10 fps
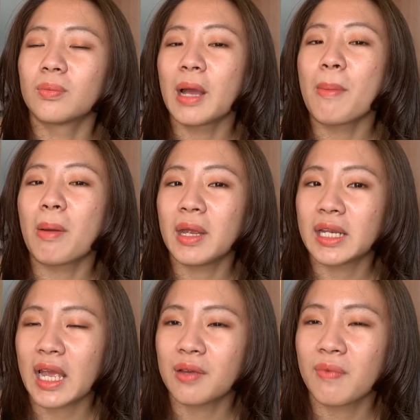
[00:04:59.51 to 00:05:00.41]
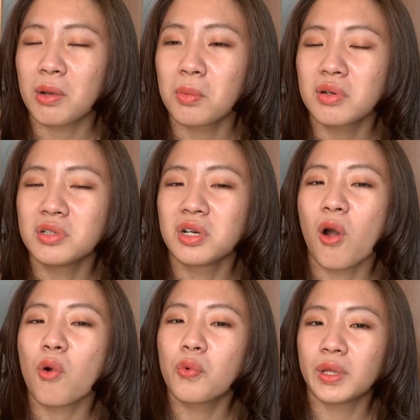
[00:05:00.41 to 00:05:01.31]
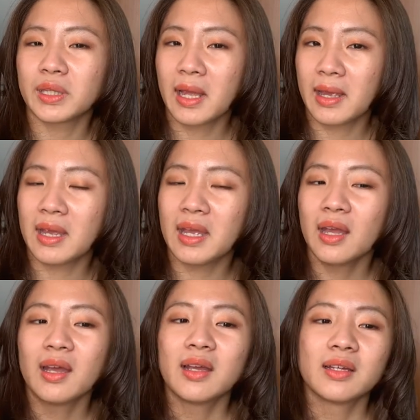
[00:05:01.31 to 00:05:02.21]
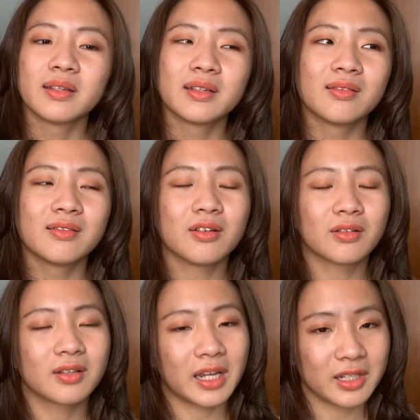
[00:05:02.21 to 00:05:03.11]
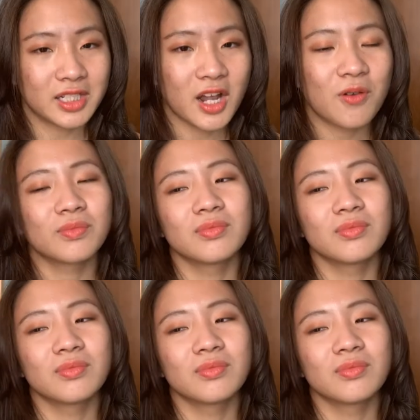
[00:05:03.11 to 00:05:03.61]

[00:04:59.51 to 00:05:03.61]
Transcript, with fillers: các bà mẹ này và cũng là người có quyền thế được kính trọng